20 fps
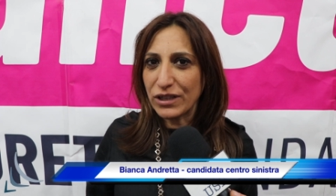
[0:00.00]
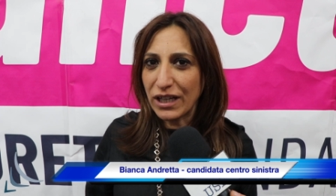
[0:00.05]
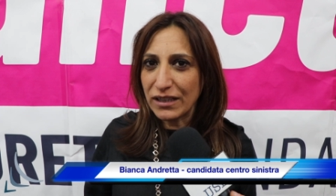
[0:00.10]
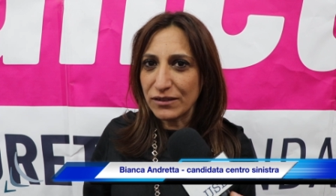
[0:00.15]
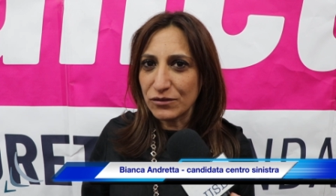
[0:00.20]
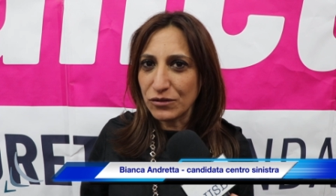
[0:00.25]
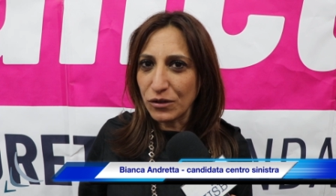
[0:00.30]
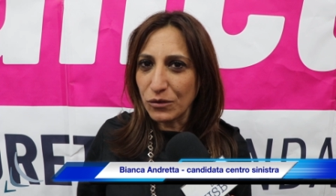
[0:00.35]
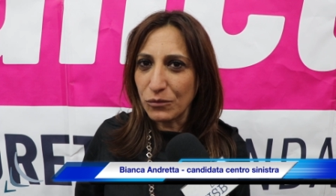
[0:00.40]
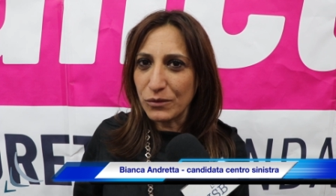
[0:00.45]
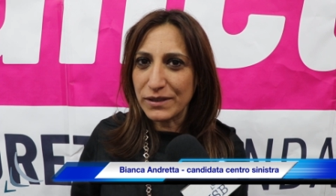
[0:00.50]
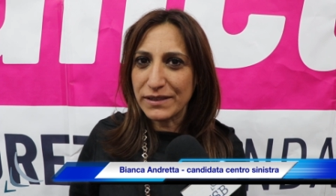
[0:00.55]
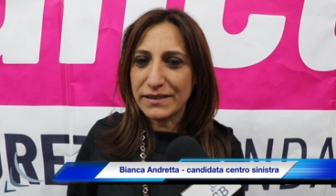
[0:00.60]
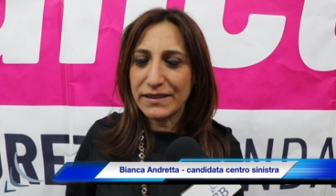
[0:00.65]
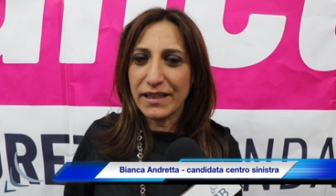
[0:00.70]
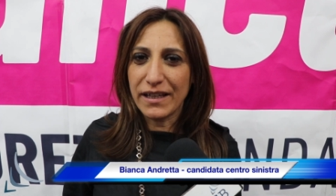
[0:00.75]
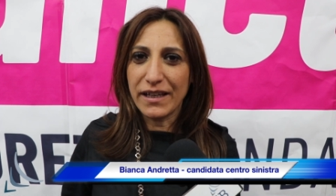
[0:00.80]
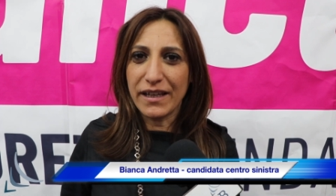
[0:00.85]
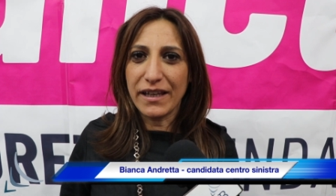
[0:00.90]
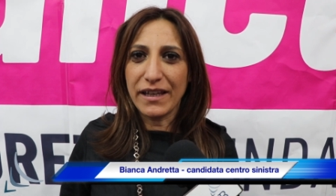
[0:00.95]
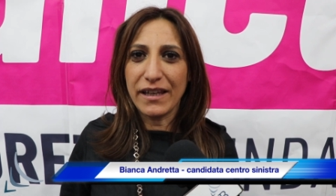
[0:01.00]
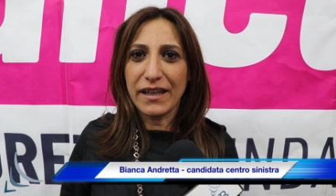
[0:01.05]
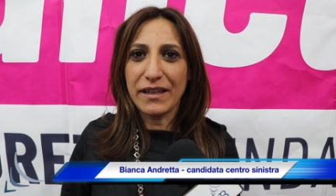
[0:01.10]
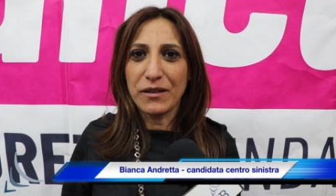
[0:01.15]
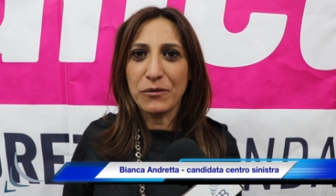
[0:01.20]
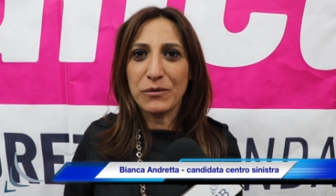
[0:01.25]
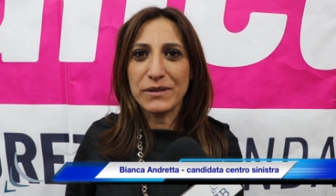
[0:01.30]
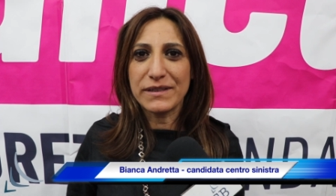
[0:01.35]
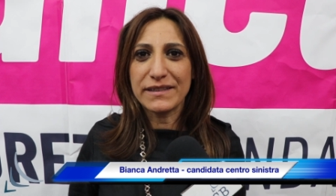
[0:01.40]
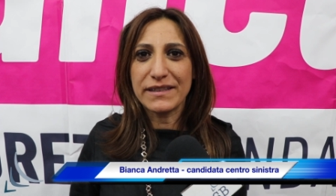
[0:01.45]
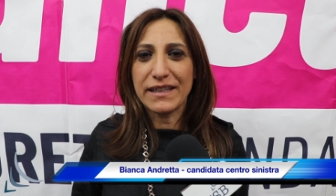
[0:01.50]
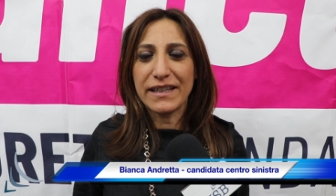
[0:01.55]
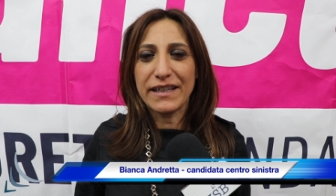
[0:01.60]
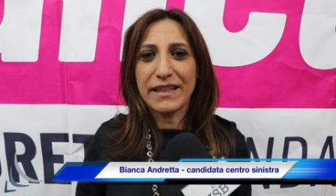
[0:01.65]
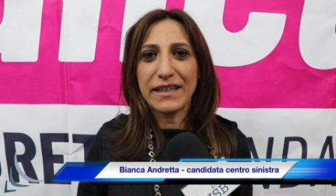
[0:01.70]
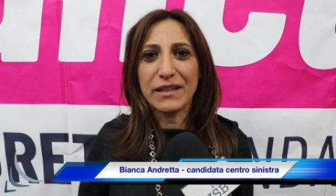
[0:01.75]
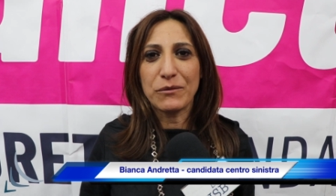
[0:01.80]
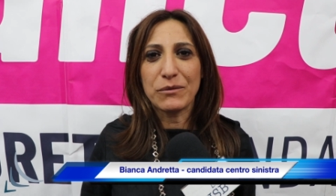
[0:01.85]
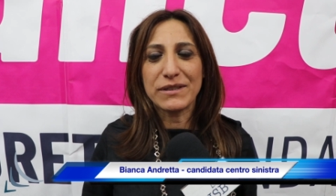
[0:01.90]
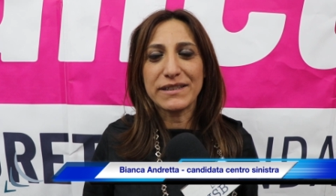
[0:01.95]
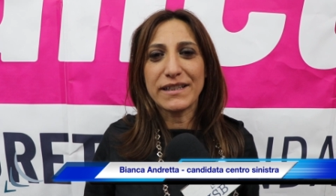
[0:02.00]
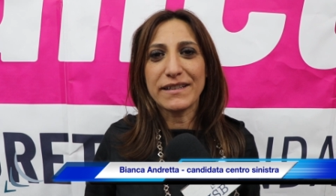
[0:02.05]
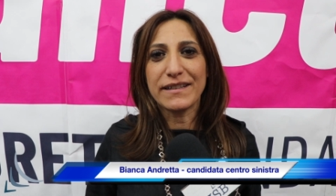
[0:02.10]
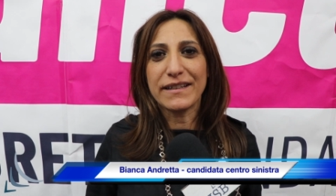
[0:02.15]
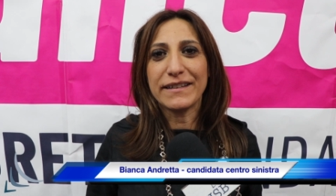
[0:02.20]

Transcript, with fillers: tanto in queste, in, queste, in queste,